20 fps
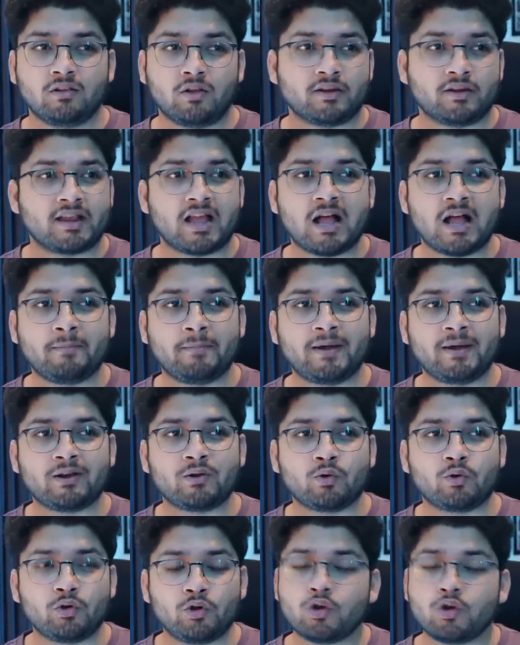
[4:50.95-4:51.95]
और यहाँ पर
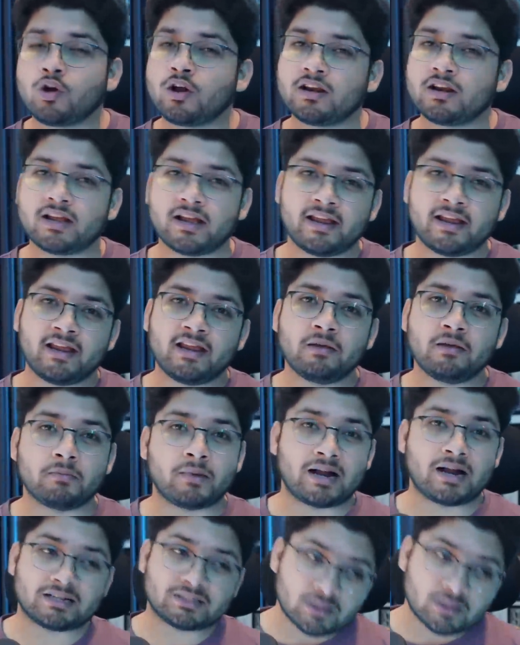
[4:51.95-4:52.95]
गुंडोगन गए हैं
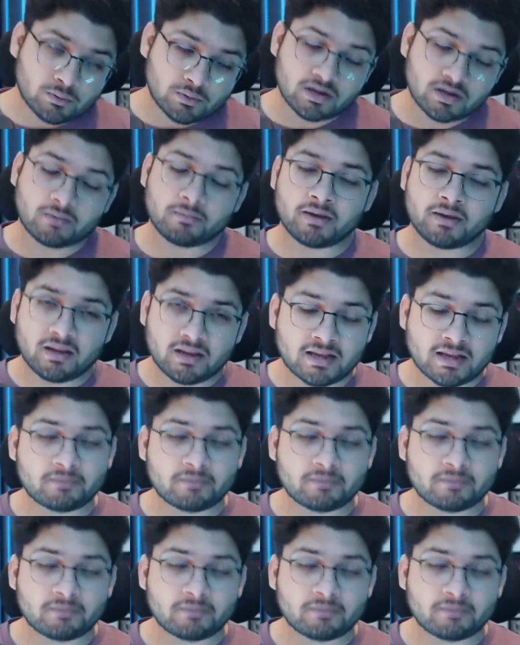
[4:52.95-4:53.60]
बार्सलोना में